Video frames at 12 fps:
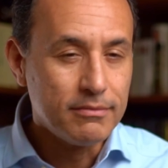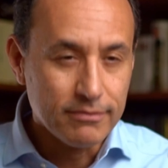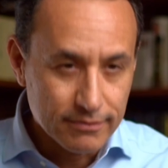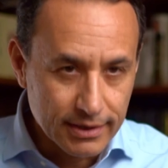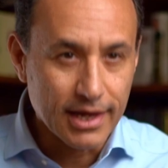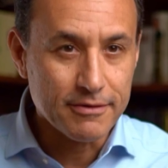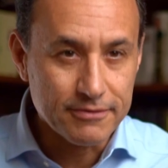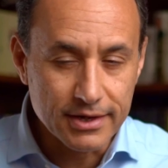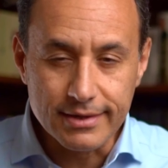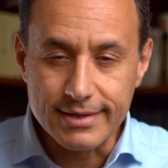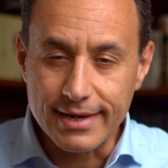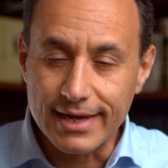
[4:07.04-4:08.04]

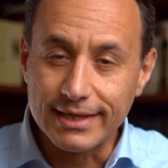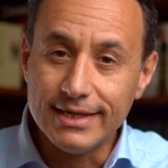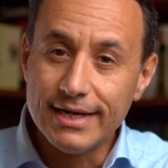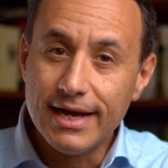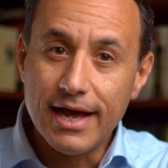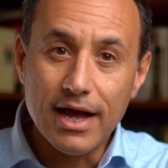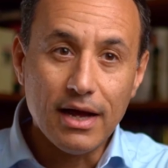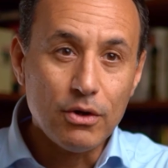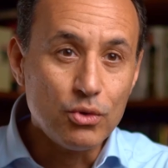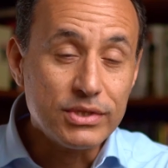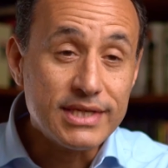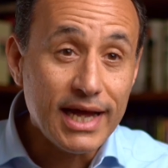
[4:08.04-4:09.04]
لافريقيا يعني او
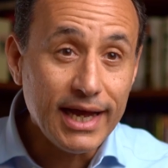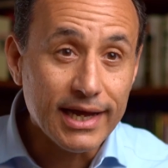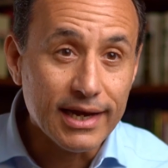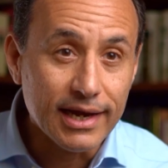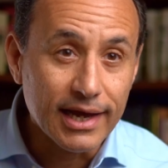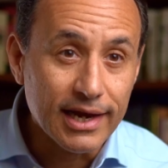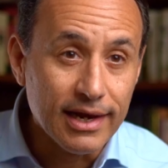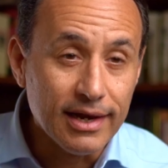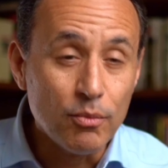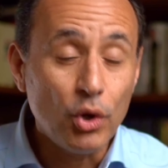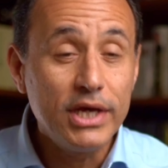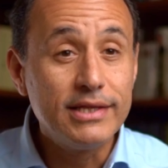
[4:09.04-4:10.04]
ساحل
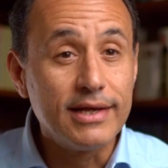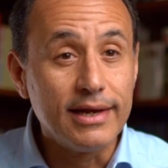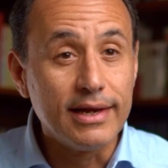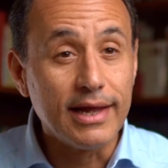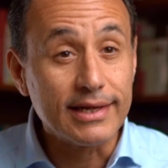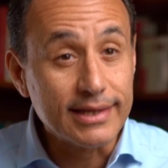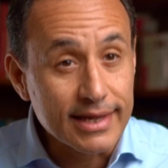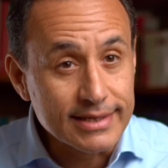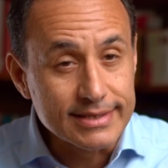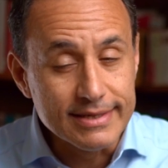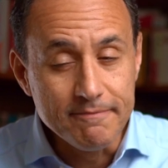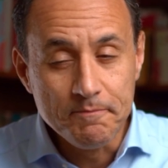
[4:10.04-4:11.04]
المحيط الاطلنطي
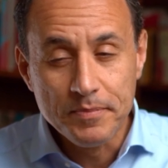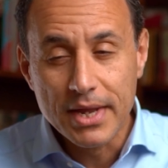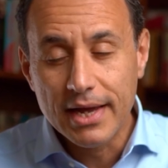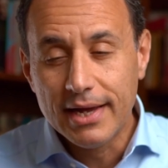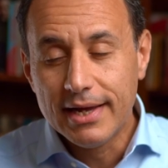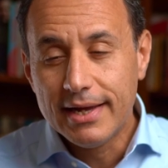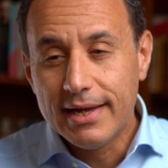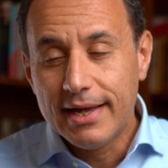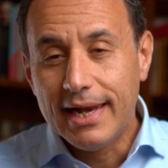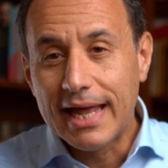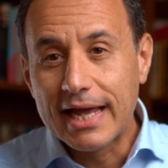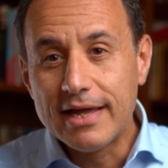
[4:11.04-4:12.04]

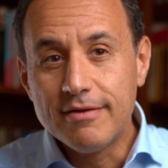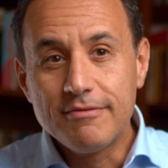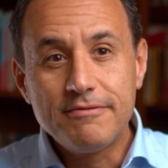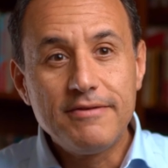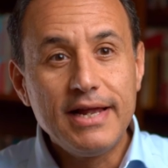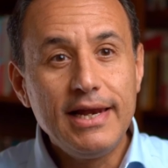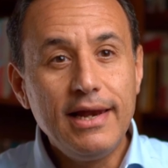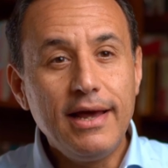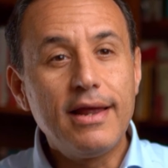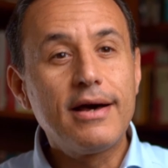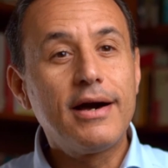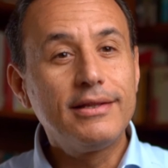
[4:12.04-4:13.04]
لكن في
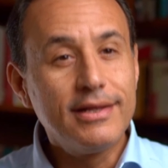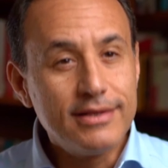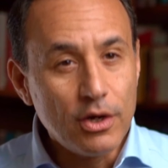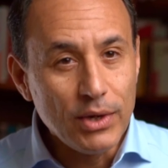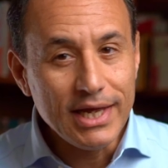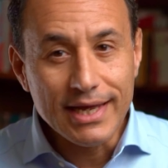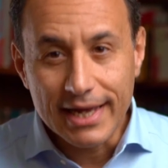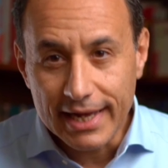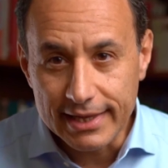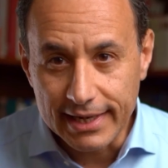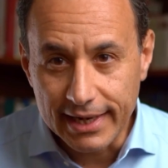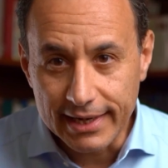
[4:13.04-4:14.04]
العلاقات الدوليه هذه
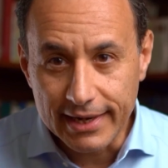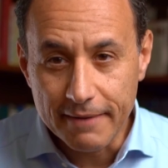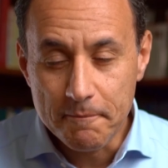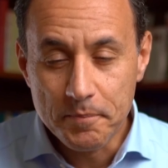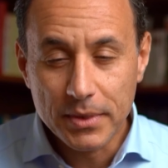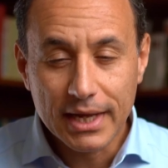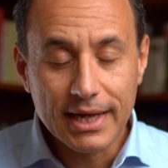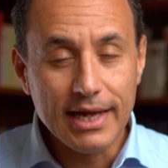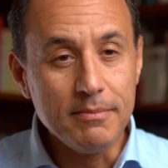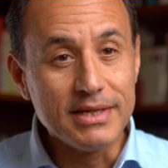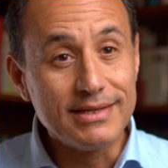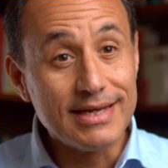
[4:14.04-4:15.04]
الايام
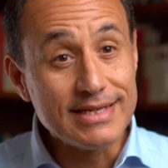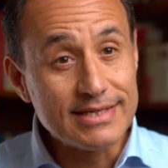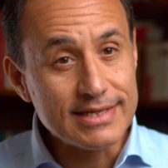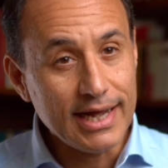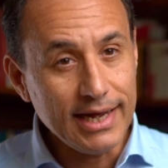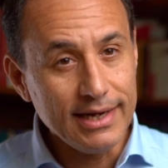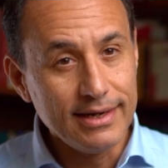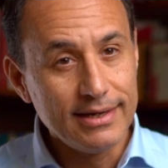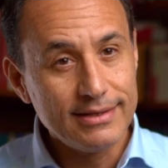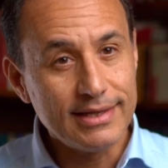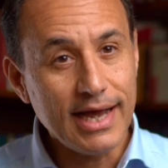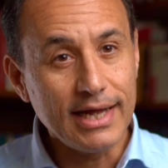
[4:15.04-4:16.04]
كلمه الساحل
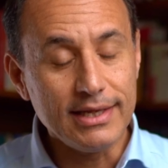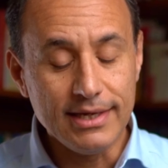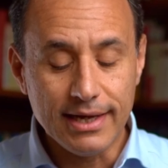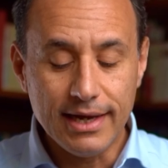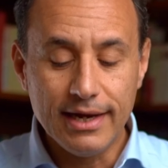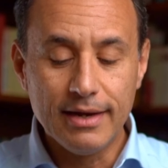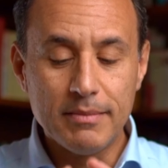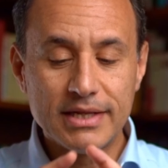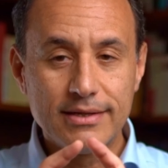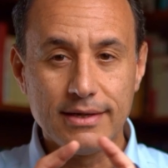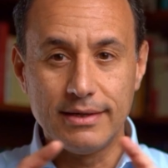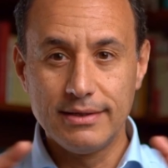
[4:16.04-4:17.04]
تعني
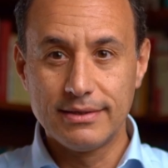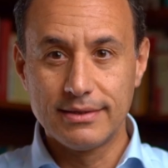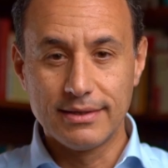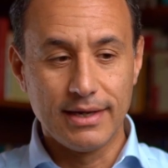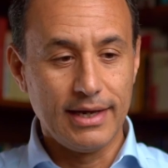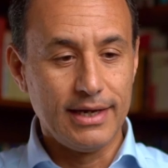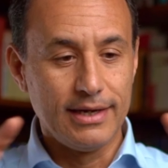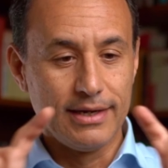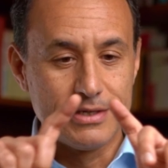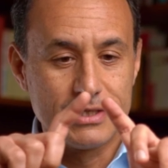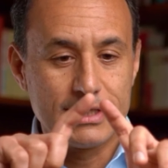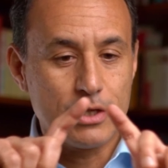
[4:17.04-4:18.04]
المنطقه
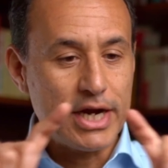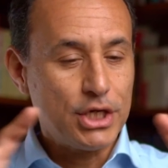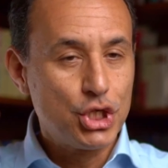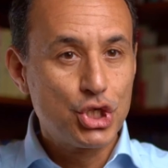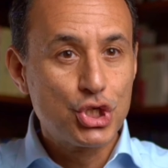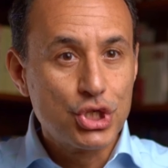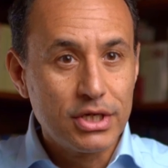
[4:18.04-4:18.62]
الستريتش